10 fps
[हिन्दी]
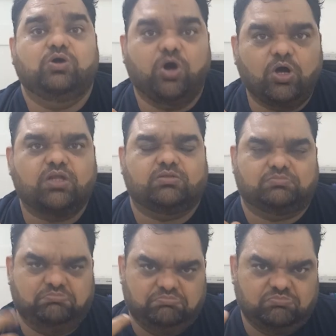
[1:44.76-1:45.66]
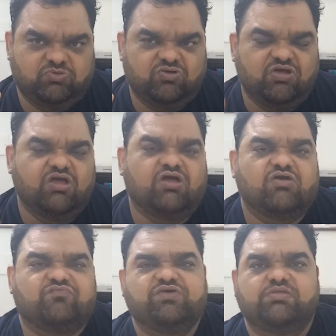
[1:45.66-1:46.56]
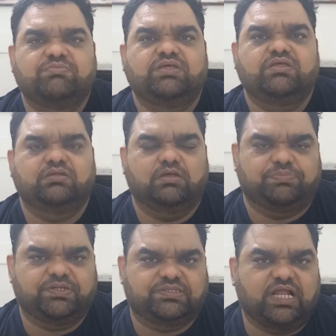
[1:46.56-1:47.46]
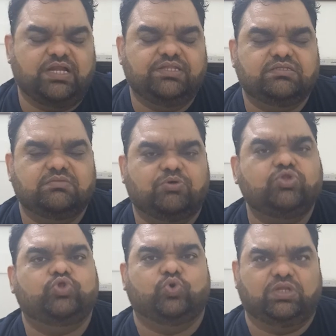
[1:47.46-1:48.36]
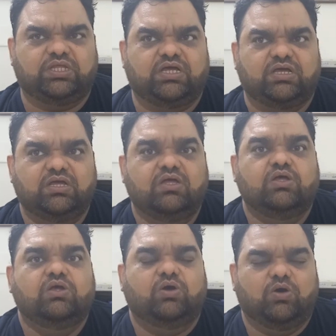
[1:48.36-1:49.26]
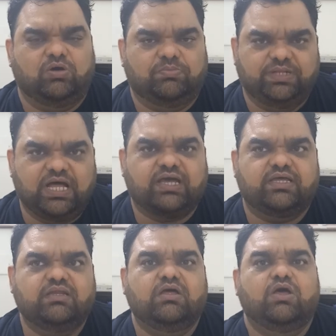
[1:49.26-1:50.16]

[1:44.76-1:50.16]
और फिल्मी पर्सनालिटीज़ ने बहुत शोर किया और बिलाखिर